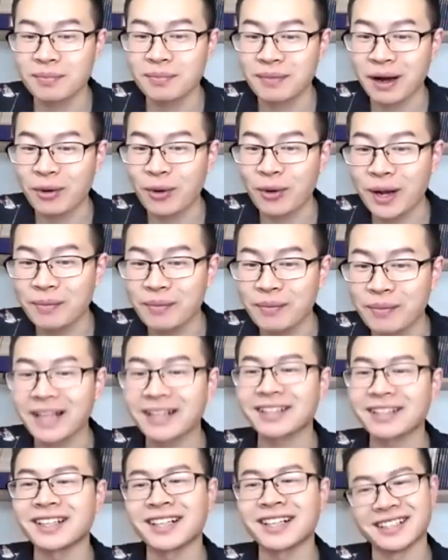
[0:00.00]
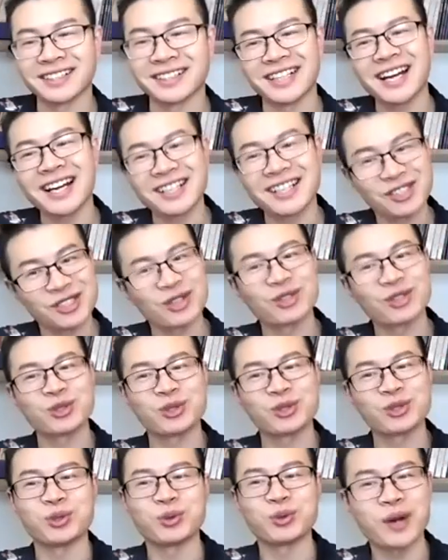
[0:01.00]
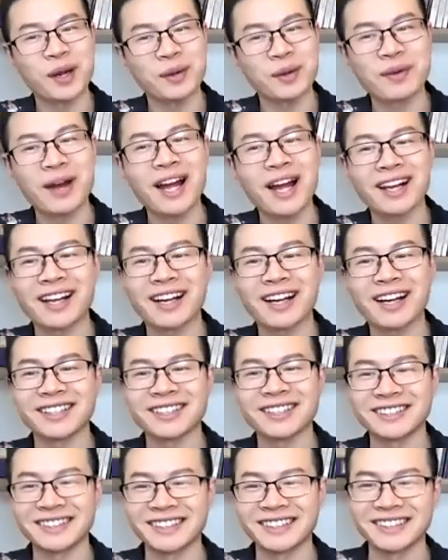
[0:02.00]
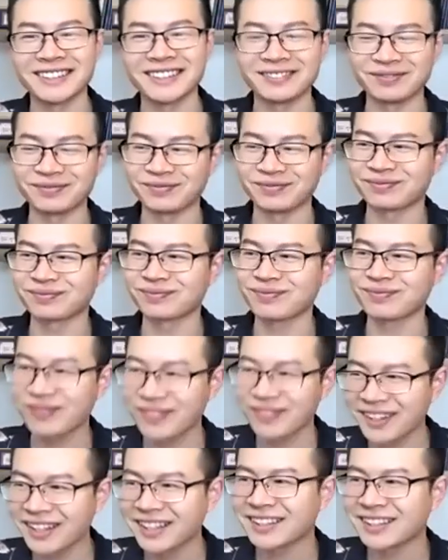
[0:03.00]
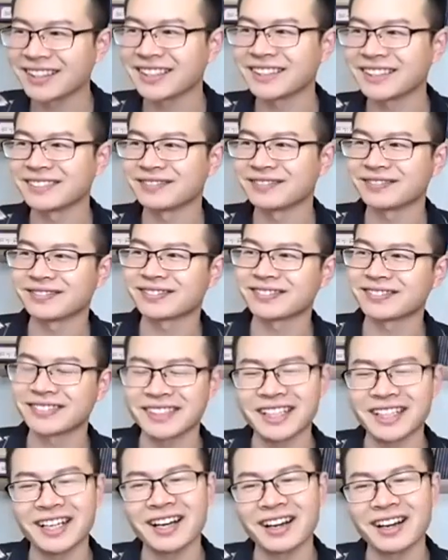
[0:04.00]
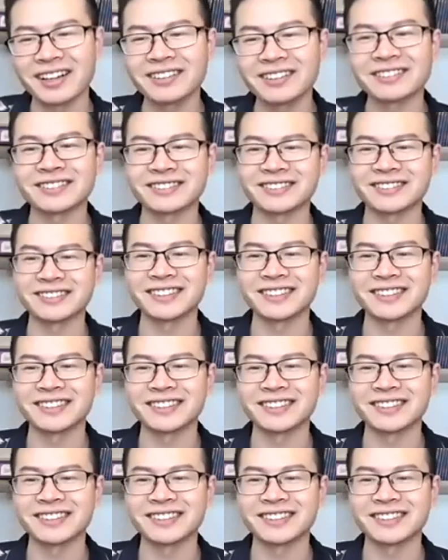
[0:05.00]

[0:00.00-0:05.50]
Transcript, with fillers: 把外卖啊，那个时候就有外卖啦。嗯，Yeah，take out。